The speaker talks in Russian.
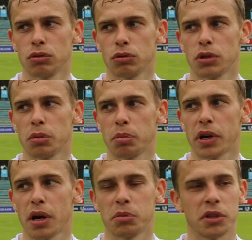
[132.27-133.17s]
уже
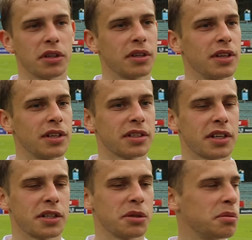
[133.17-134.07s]
пора мне,
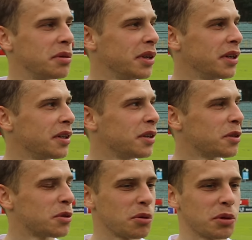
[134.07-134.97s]
скажем,
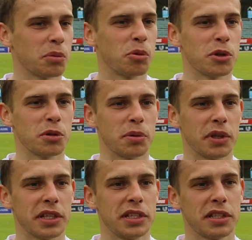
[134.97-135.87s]
что-то пользу
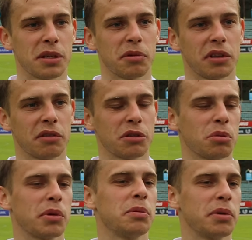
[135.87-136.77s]
приносить. Самое главное,
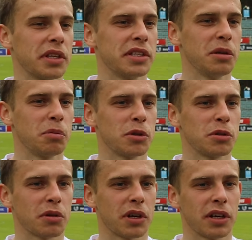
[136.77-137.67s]
чтобы они приносили
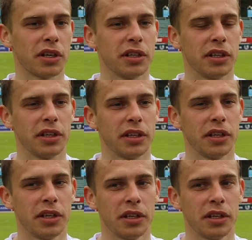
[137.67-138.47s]
пользу, а они